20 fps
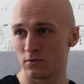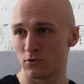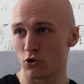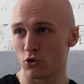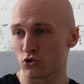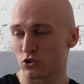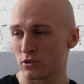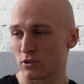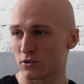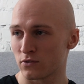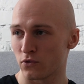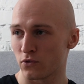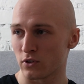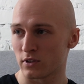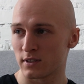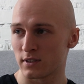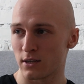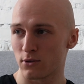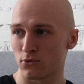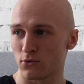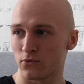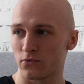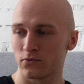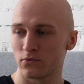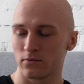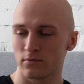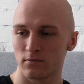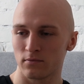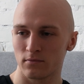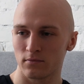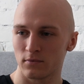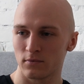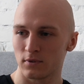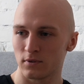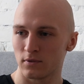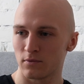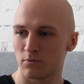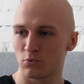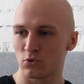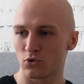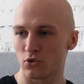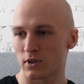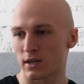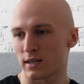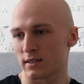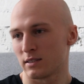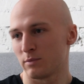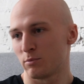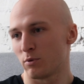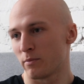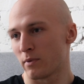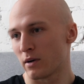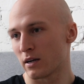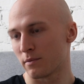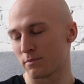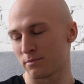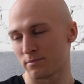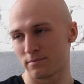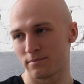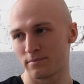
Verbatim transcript: dążę do swoich celów, przy okazji pomagam.